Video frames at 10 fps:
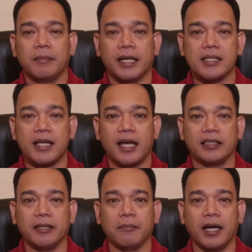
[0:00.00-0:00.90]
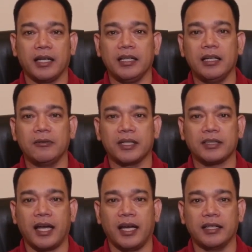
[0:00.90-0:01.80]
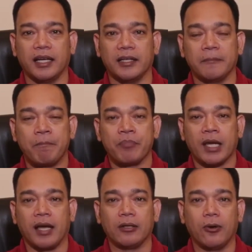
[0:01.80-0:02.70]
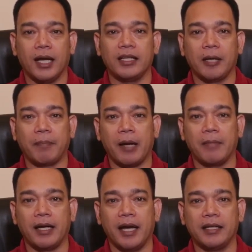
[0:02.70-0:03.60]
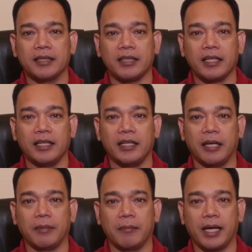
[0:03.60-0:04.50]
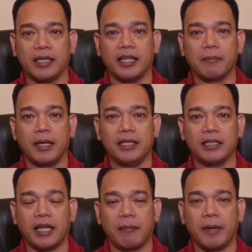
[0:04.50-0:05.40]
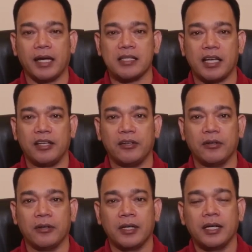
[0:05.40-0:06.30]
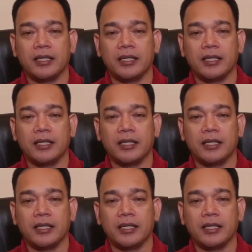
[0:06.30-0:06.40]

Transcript: Para sa ating mga ilaw ng tahanan, ang lokal na pamalaan ng Tagig ay may magandang balita para sa inyo